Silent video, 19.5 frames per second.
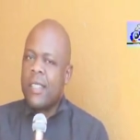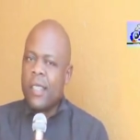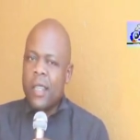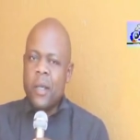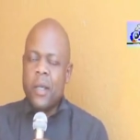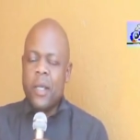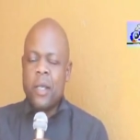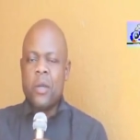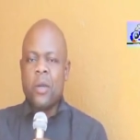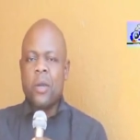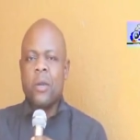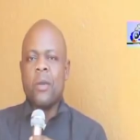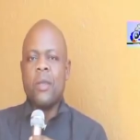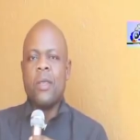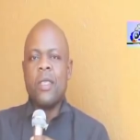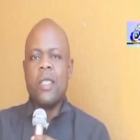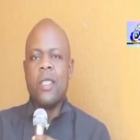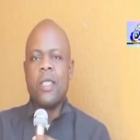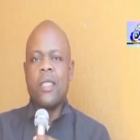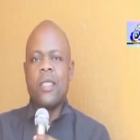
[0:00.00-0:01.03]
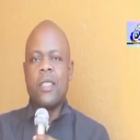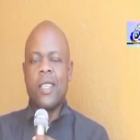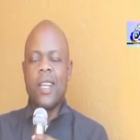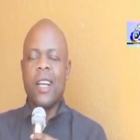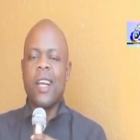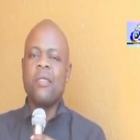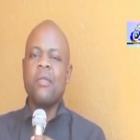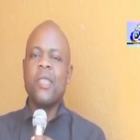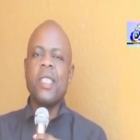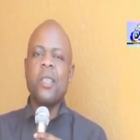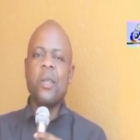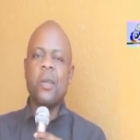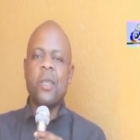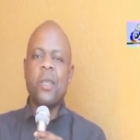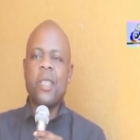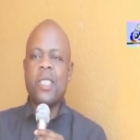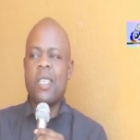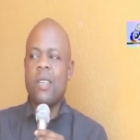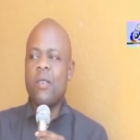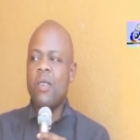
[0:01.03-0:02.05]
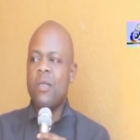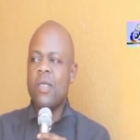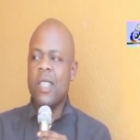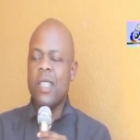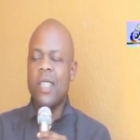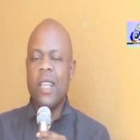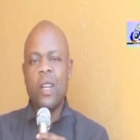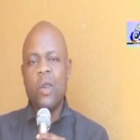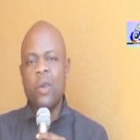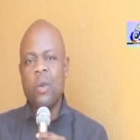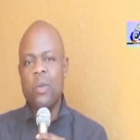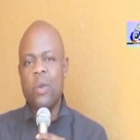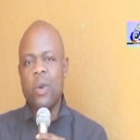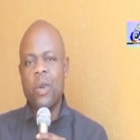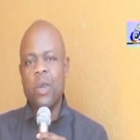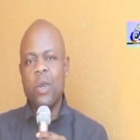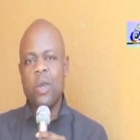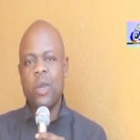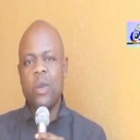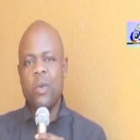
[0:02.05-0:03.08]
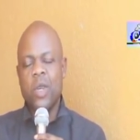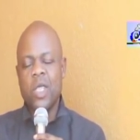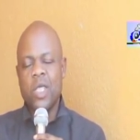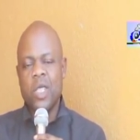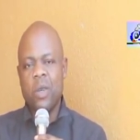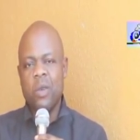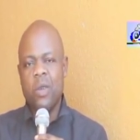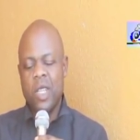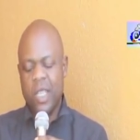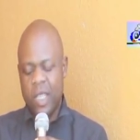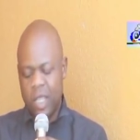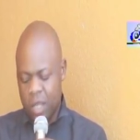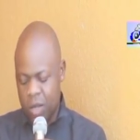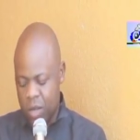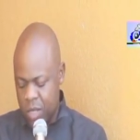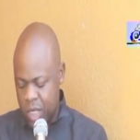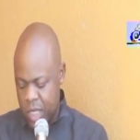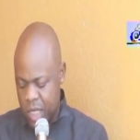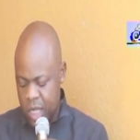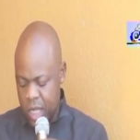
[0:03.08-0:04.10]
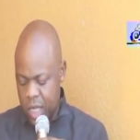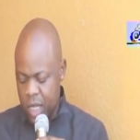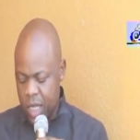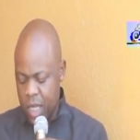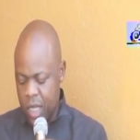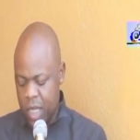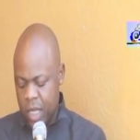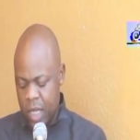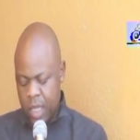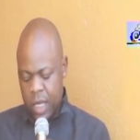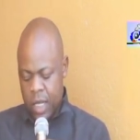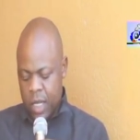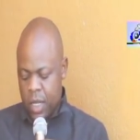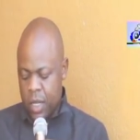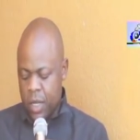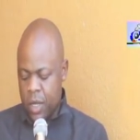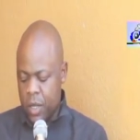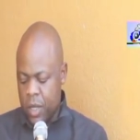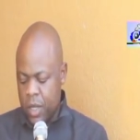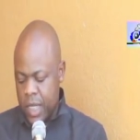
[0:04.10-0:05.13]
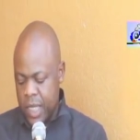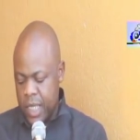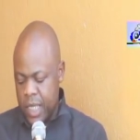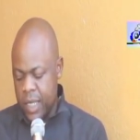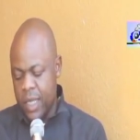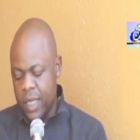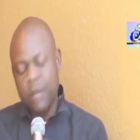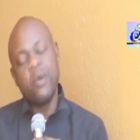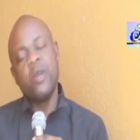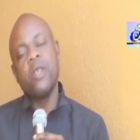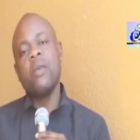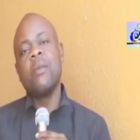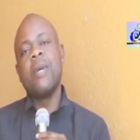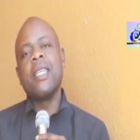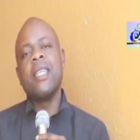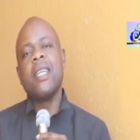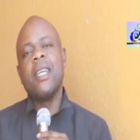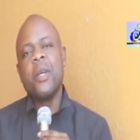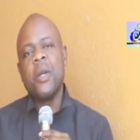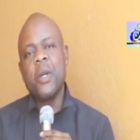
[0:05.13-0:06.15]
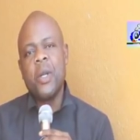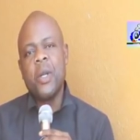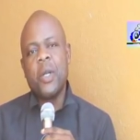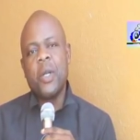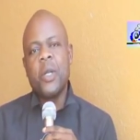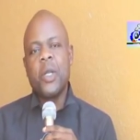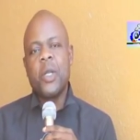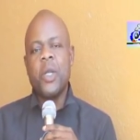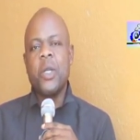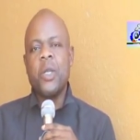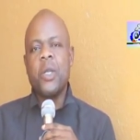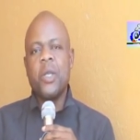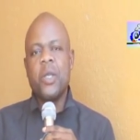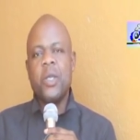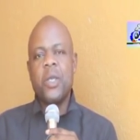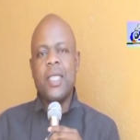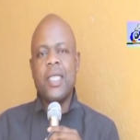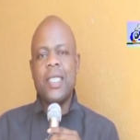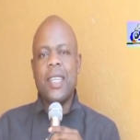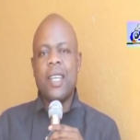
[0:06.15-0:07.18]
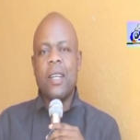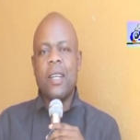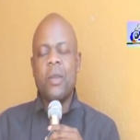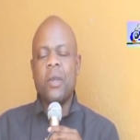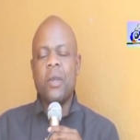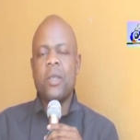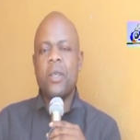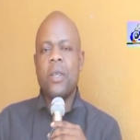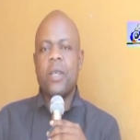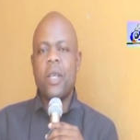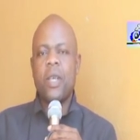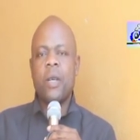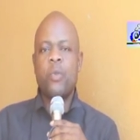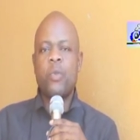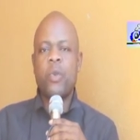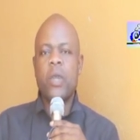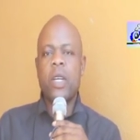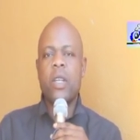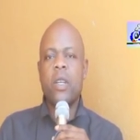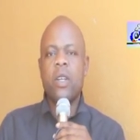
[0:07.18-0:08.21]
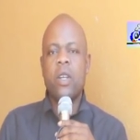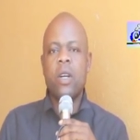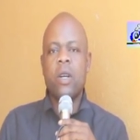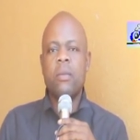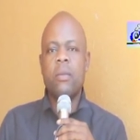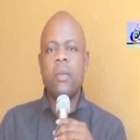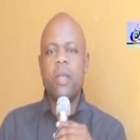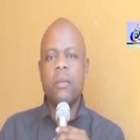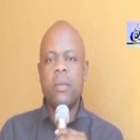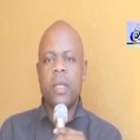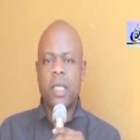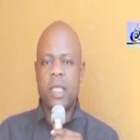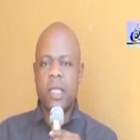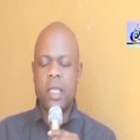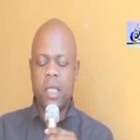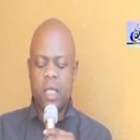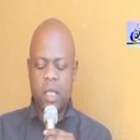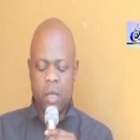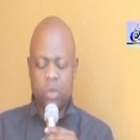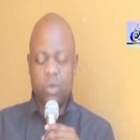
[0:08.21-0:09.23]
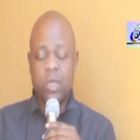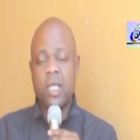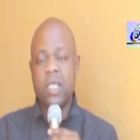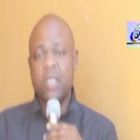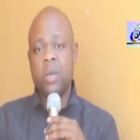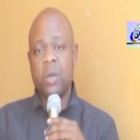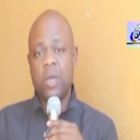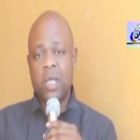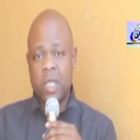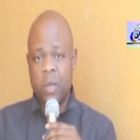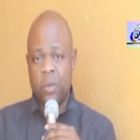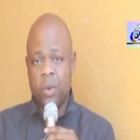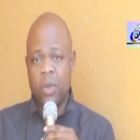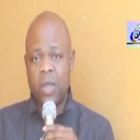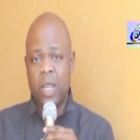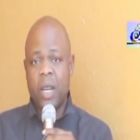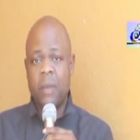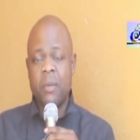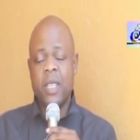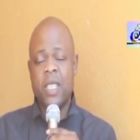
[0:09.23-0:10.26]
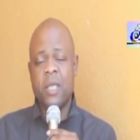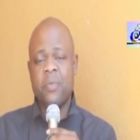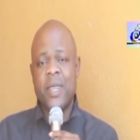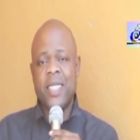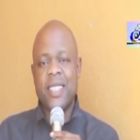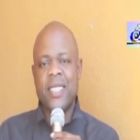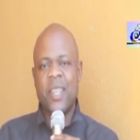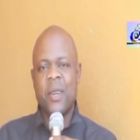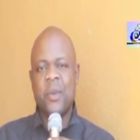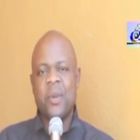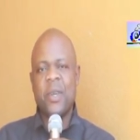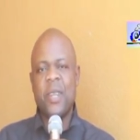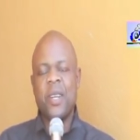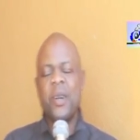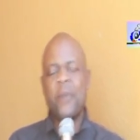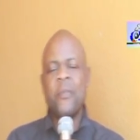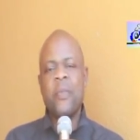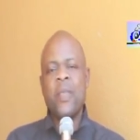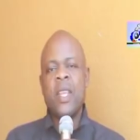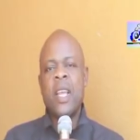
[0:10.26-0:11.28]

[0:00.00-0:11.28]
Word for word: Salutations. c'est ravi euh, de savoir, vous êtes très nombreux, euh, branchés, connectés dans ces euh, sites de bonne manière, congodialogue.com. Merci de choisir ce programme, Espace Dialogue,